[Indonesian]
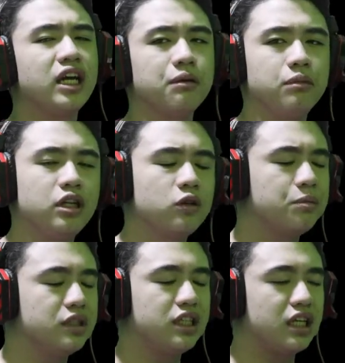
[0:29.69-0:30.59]
Game ini
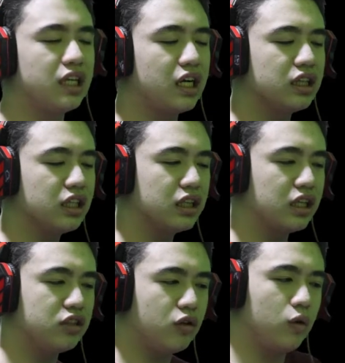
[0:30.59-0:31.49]
tuh menceritakan
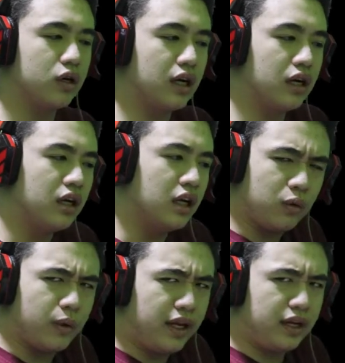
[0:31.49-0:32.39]
tentang seorang
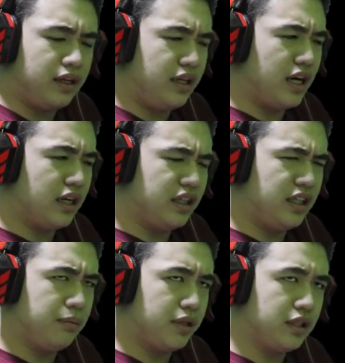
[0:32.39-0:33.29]
cewek yang
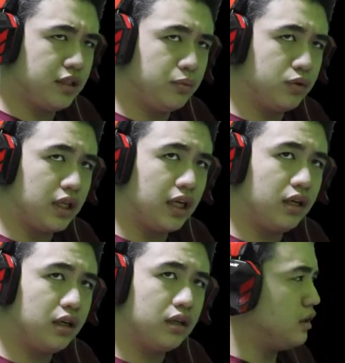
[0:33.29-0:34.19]
diberi sebutan